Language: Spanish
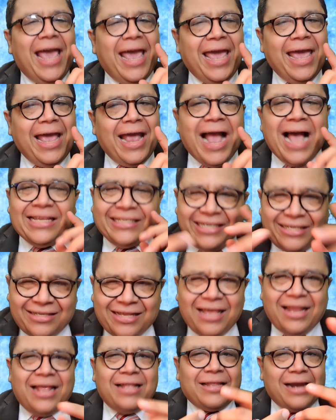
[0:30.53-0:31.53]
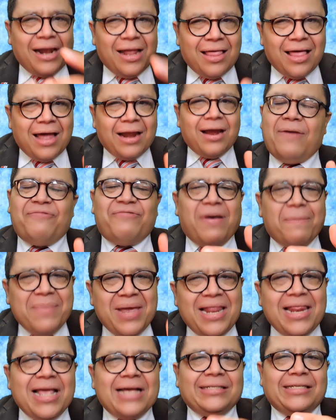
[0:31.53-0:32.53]
en asistir y trasladar
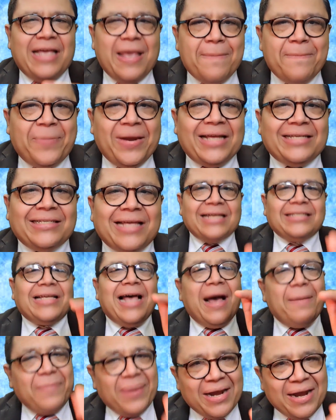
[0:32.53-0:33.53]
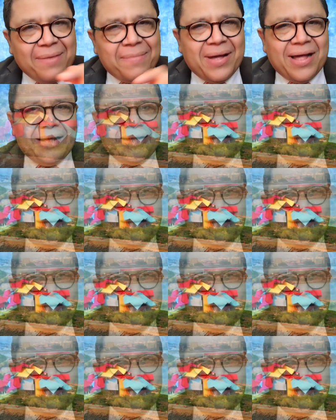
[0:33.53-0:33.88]
familias y empresas a Panamá.